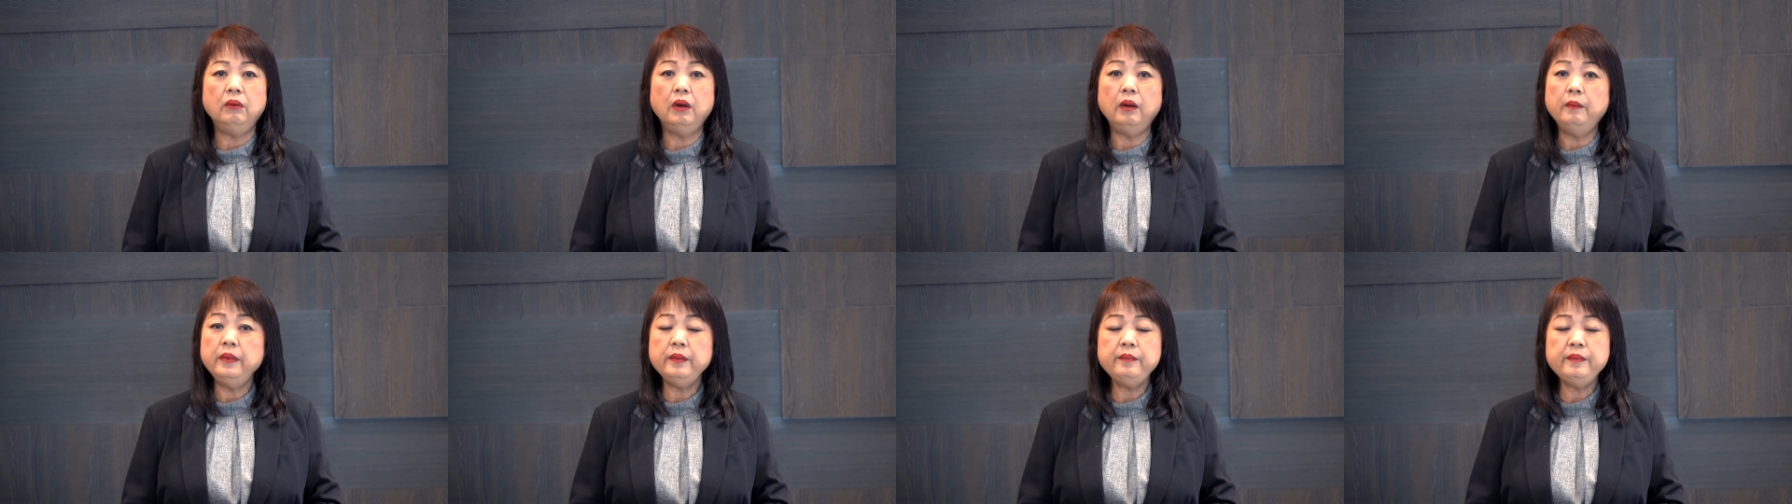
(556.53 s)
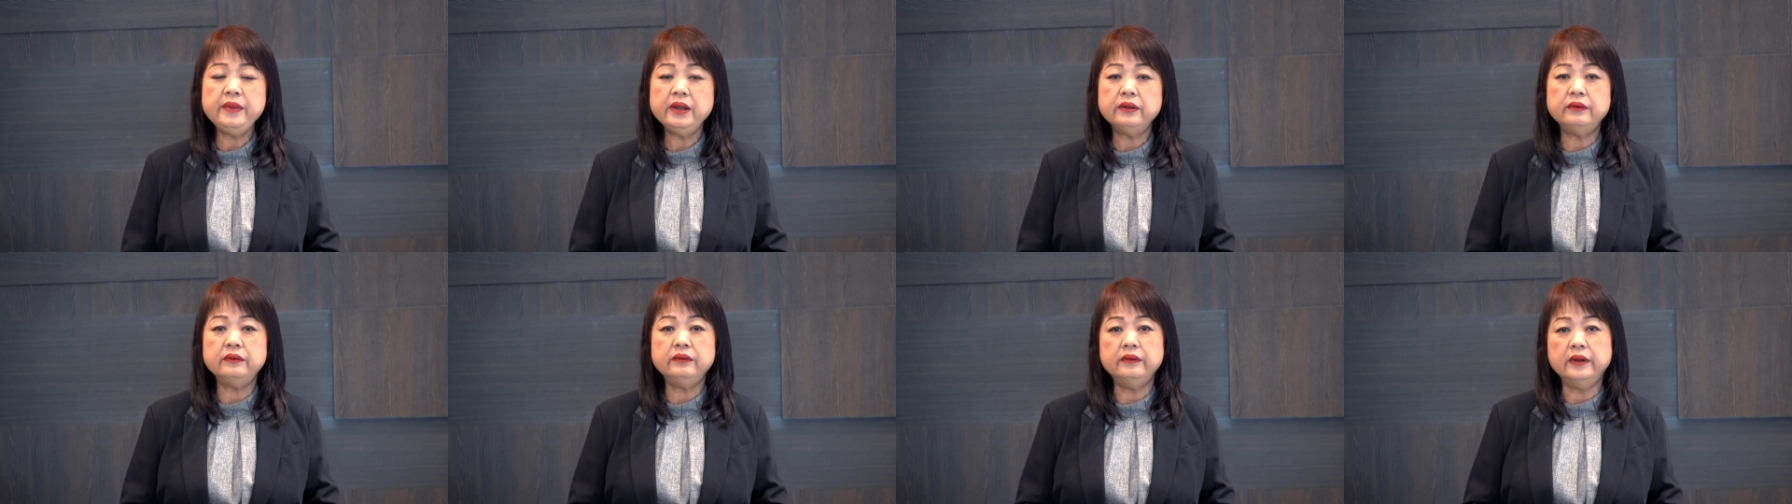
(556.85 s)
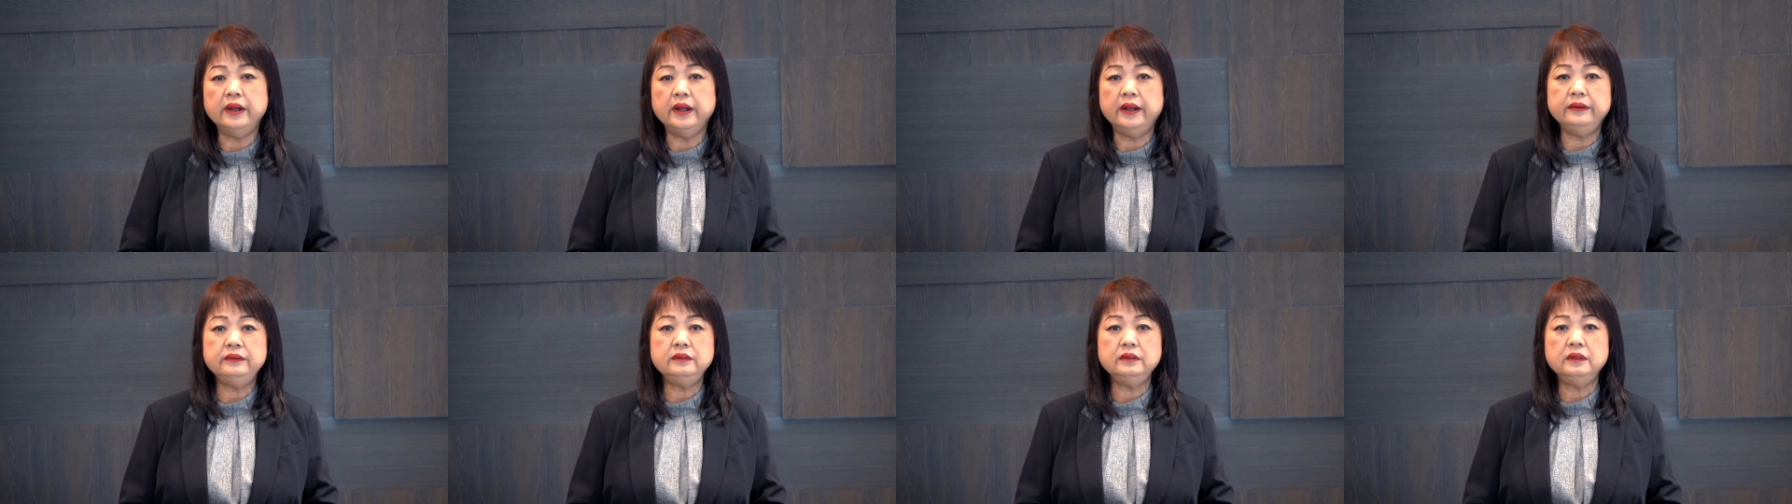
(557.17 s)
我们没有
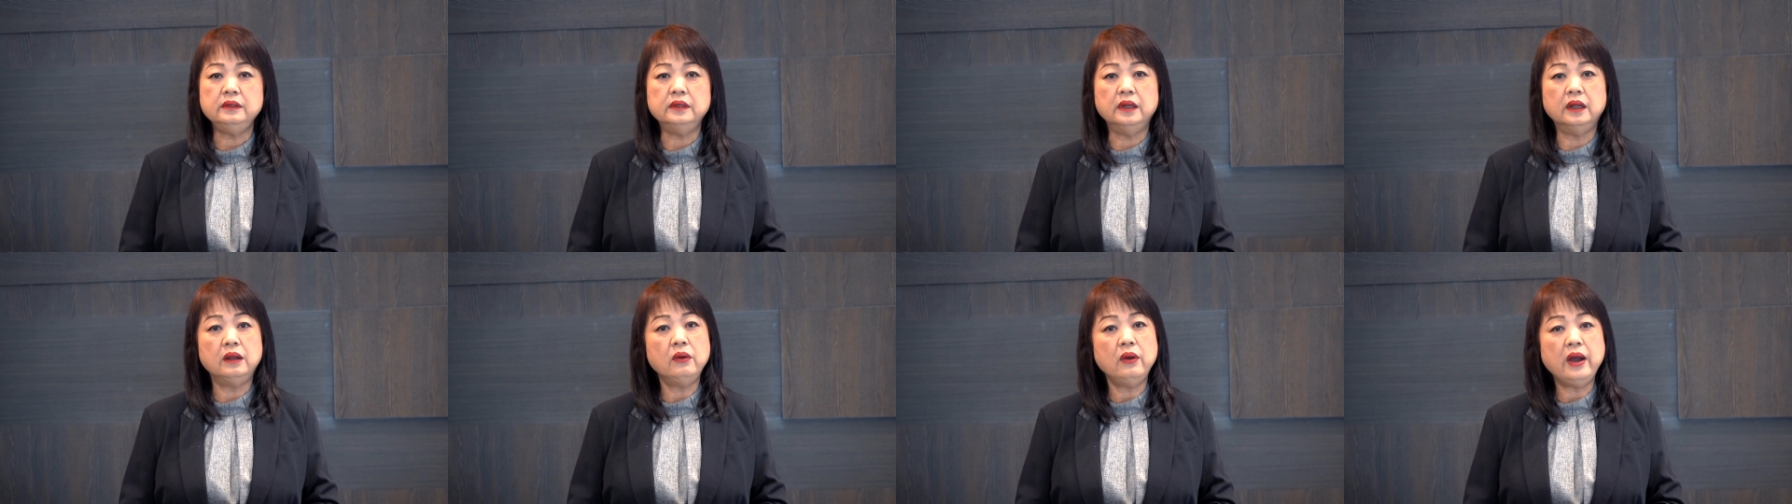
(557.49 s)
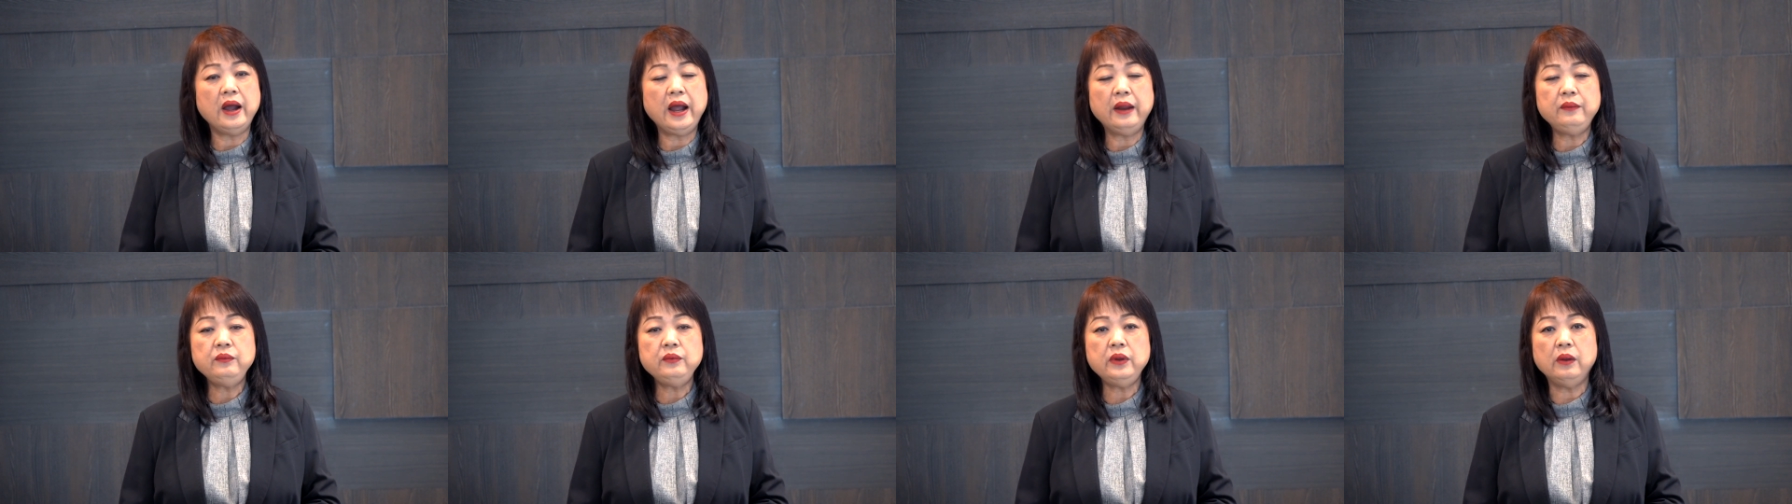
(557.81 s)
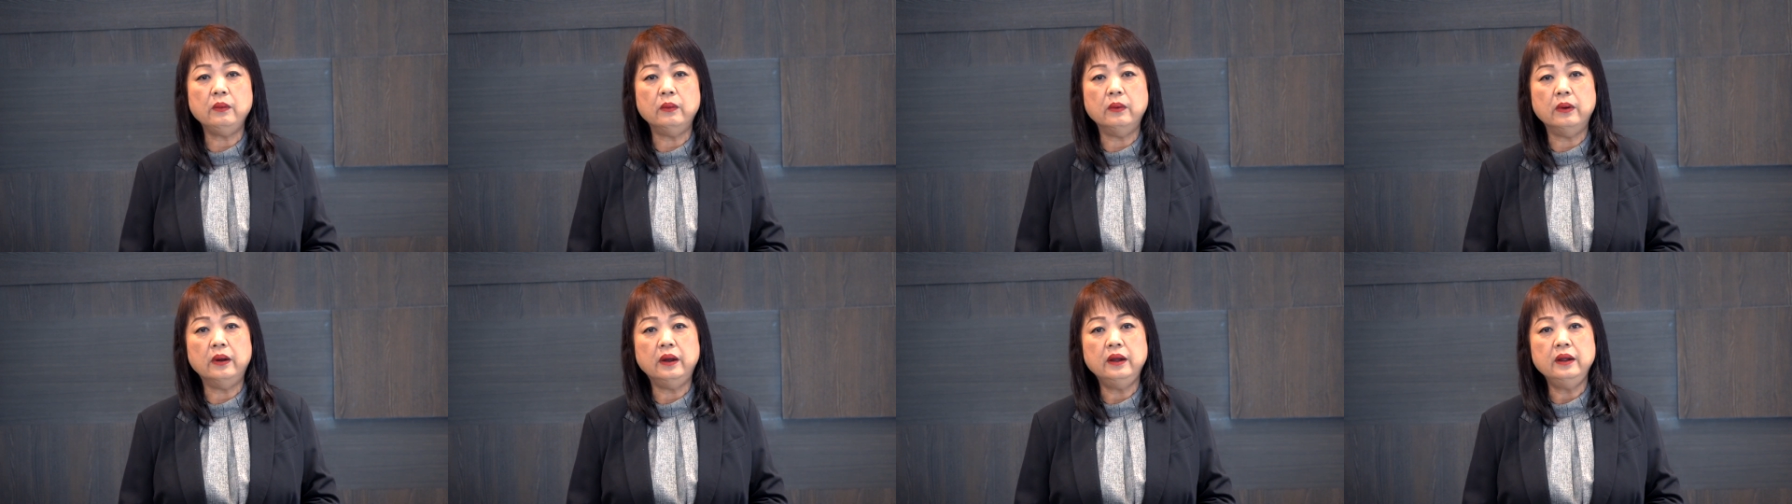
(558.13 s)
人能够安慰
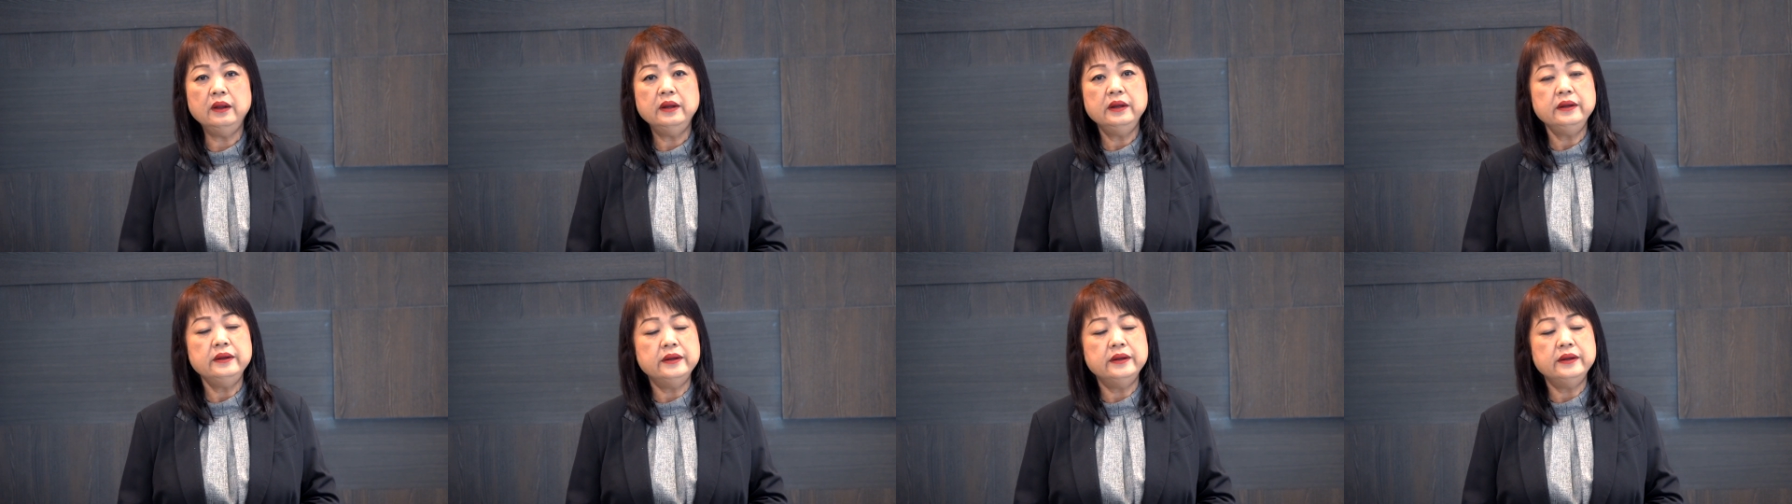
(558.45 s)
我，